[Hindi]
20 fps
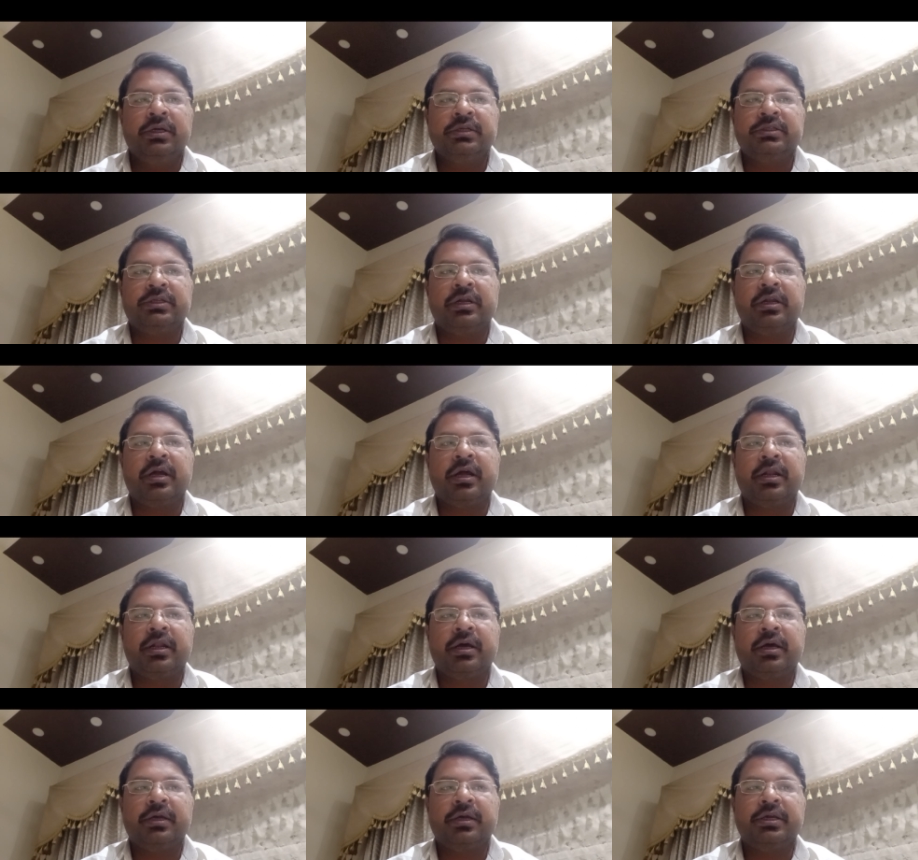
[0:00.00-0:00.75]

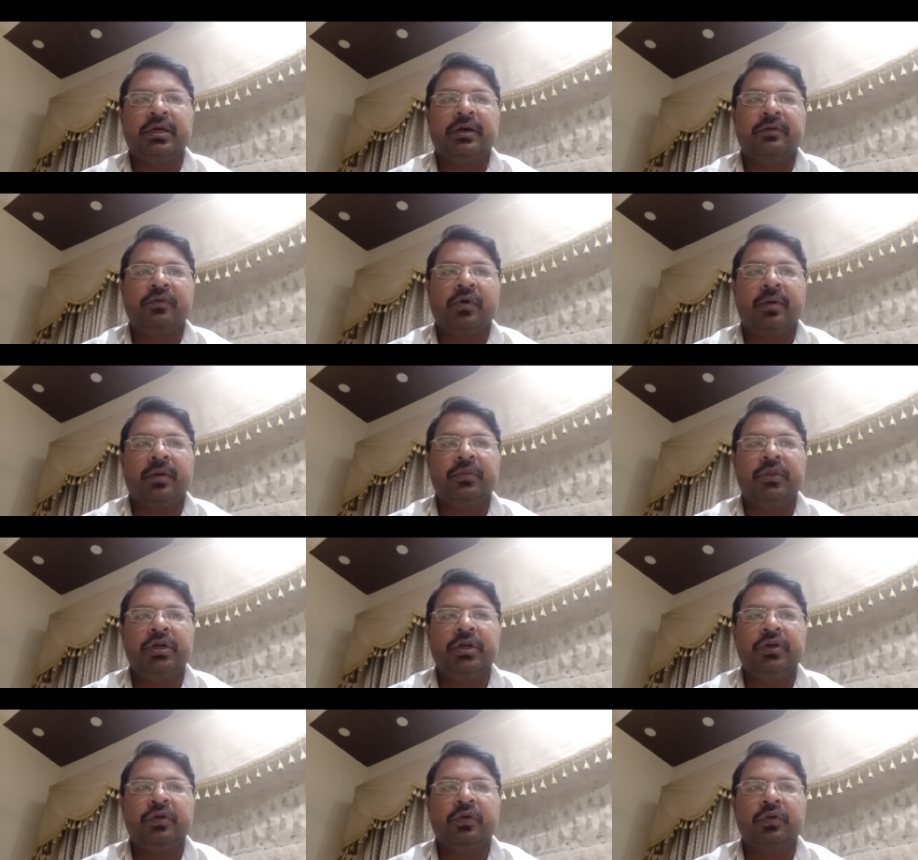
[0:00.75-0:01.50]
सालाना या वो
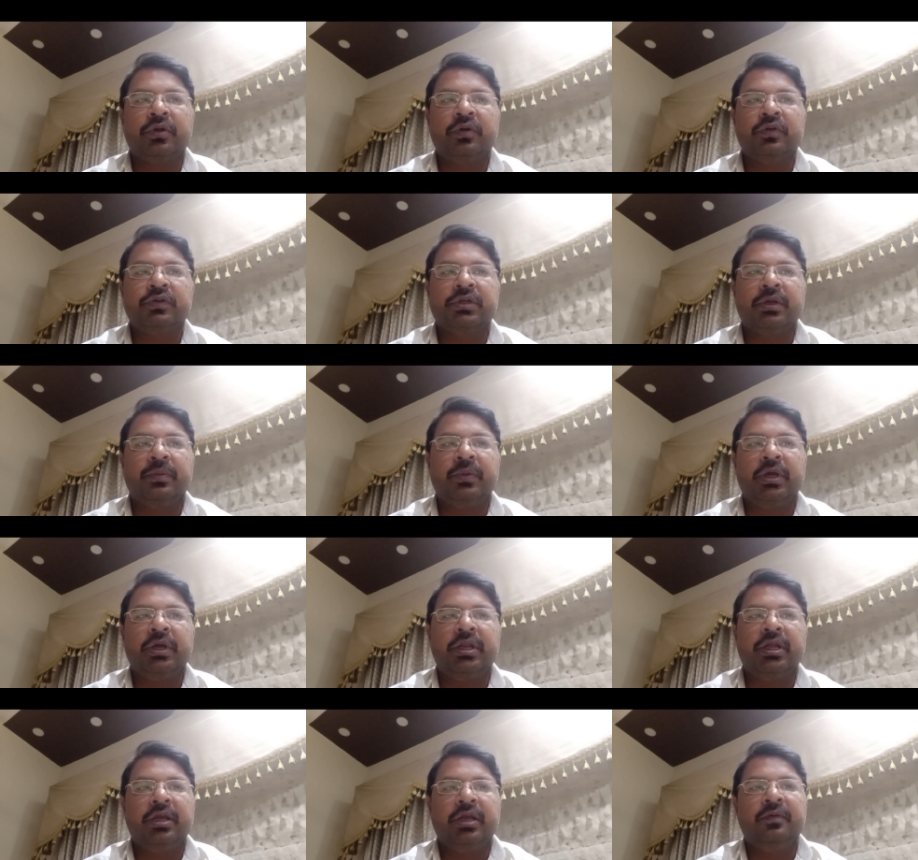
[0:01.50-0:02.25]
आमदनी टोटल उसकी
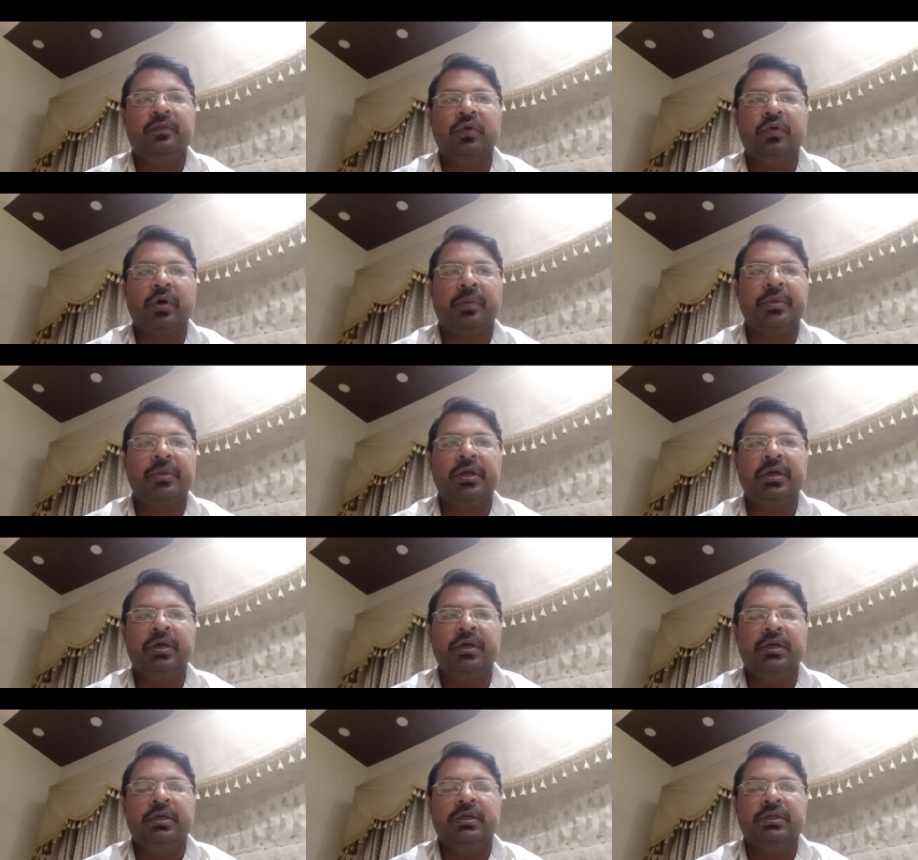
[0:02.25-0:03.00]
महीने की वो
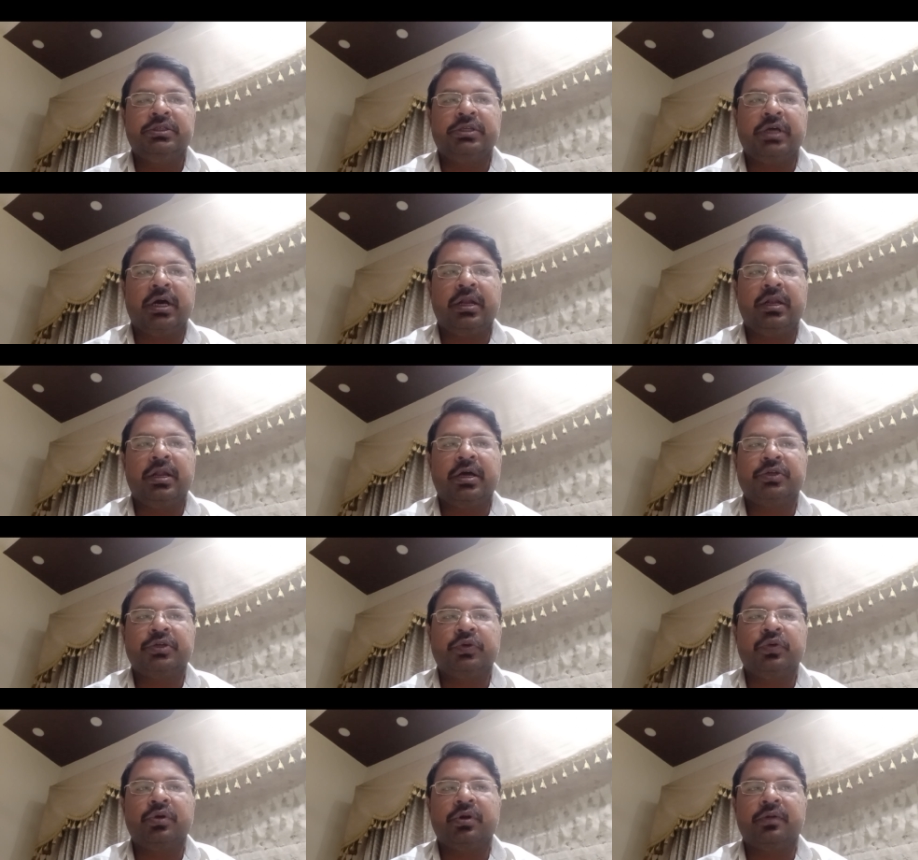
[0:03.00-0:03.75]
अपने चार
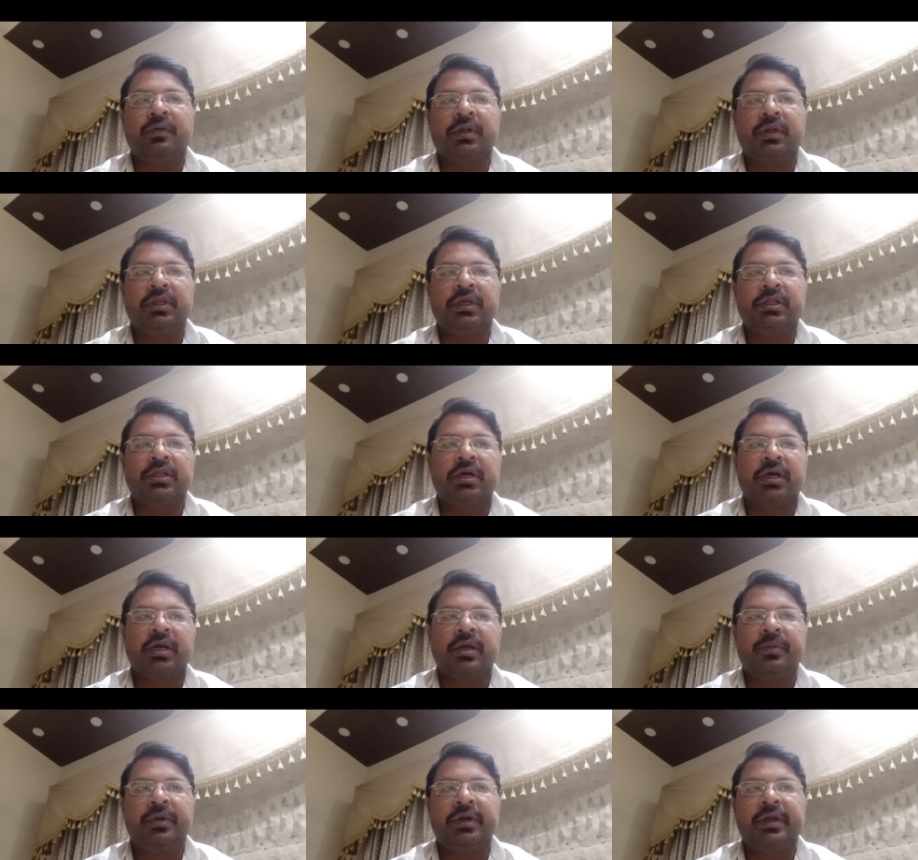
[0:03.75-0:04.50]
लाख शो करवाते हैं
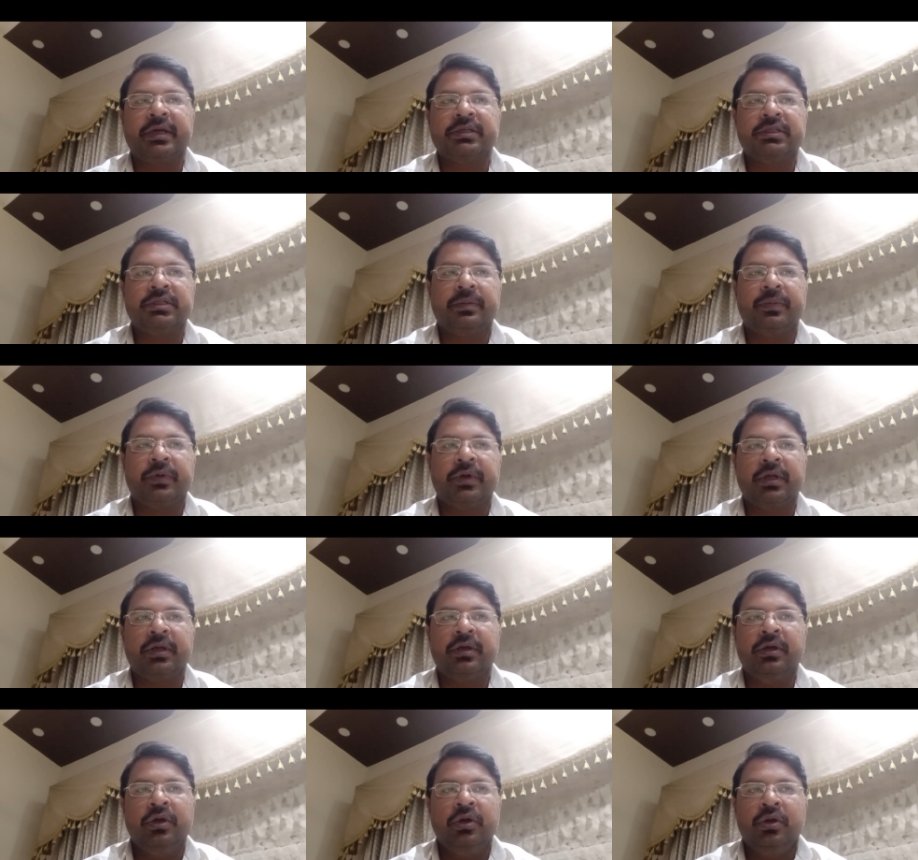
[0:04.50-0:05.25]
ताकि हमें टैक्स ना
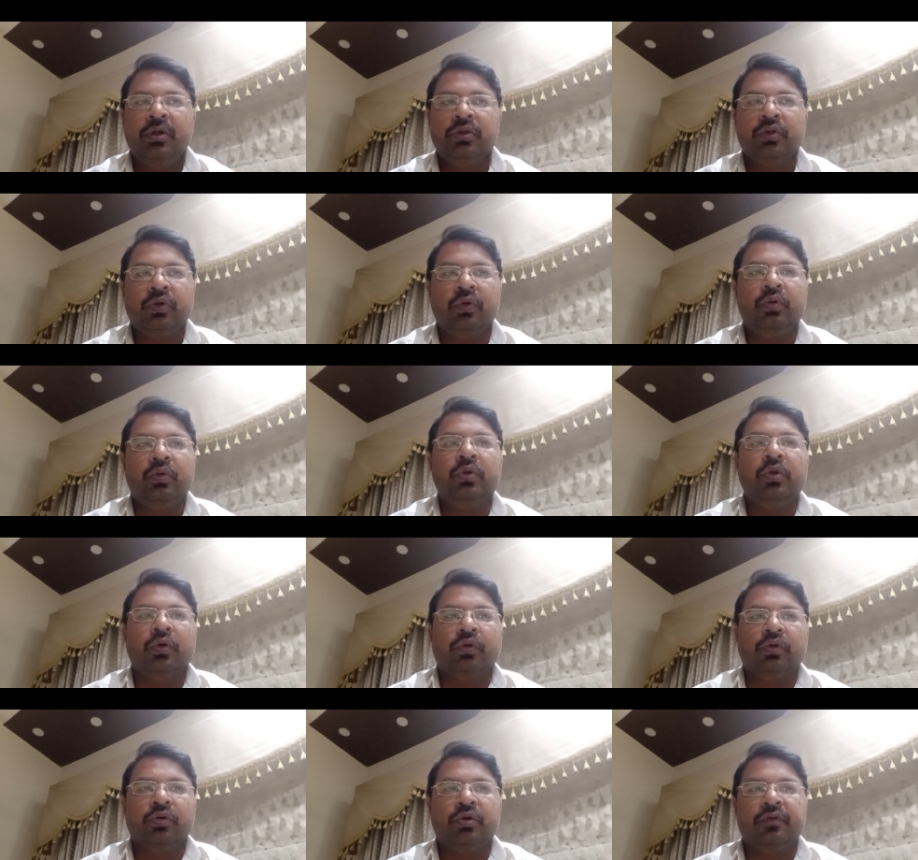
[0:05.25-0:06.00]
पड़े तो
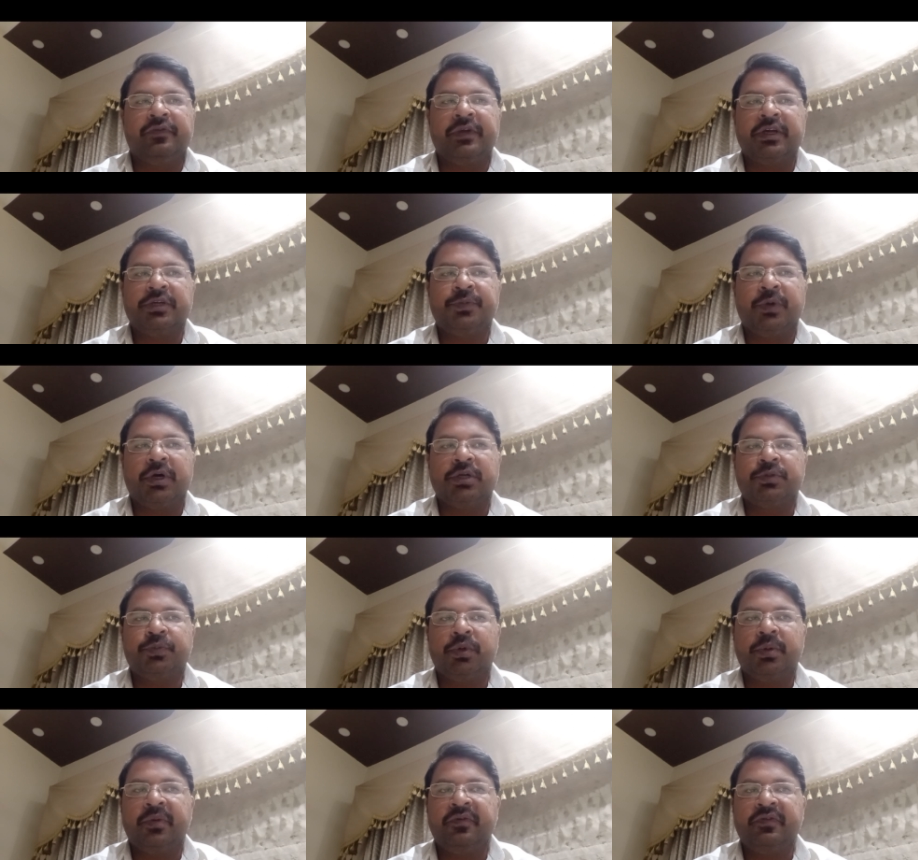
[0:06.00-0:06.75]
उन लोगों को फ्रेश
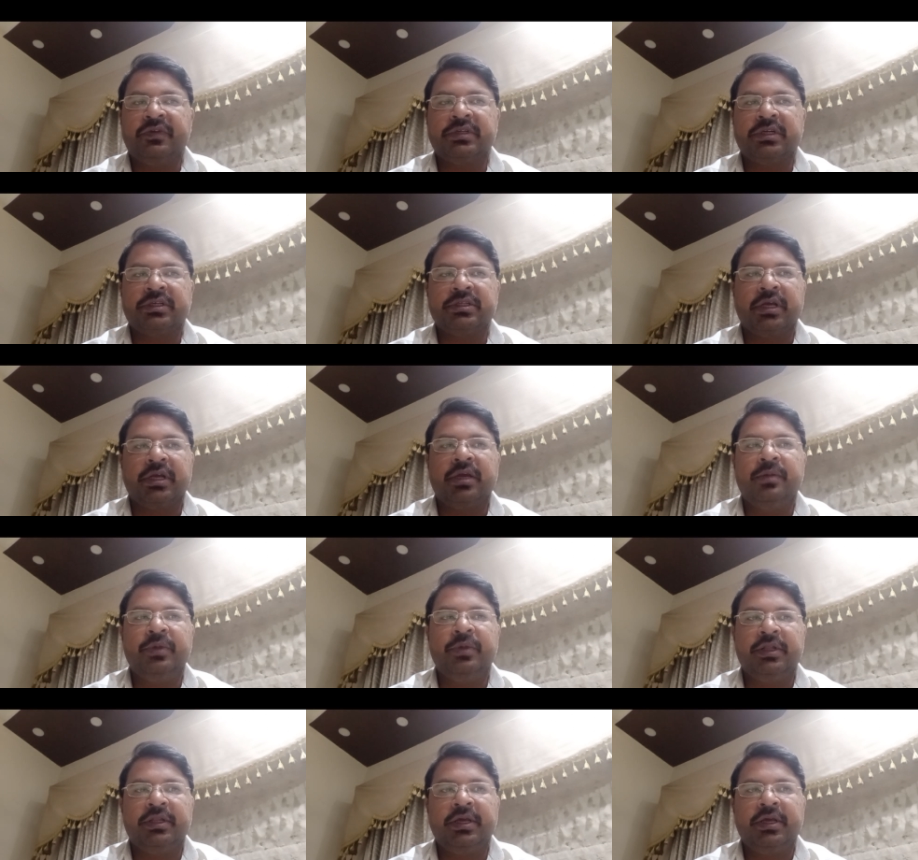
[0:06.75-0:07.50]
पासपोर्ट पर वीज़ा
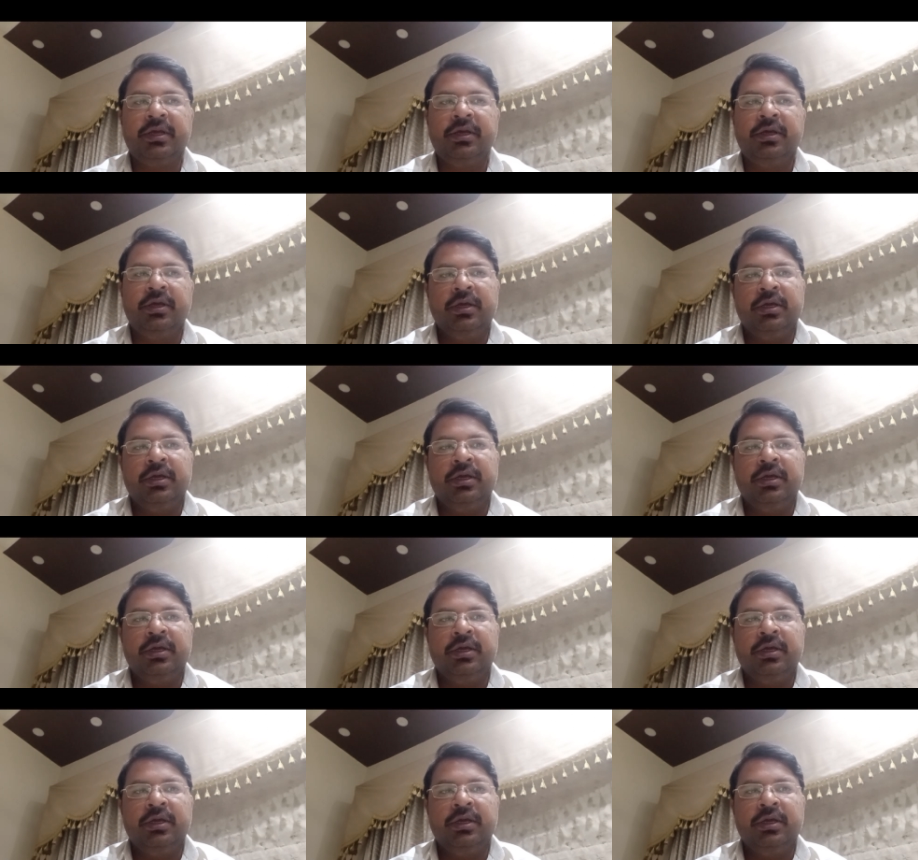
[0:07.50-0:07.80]
नहीं मिलते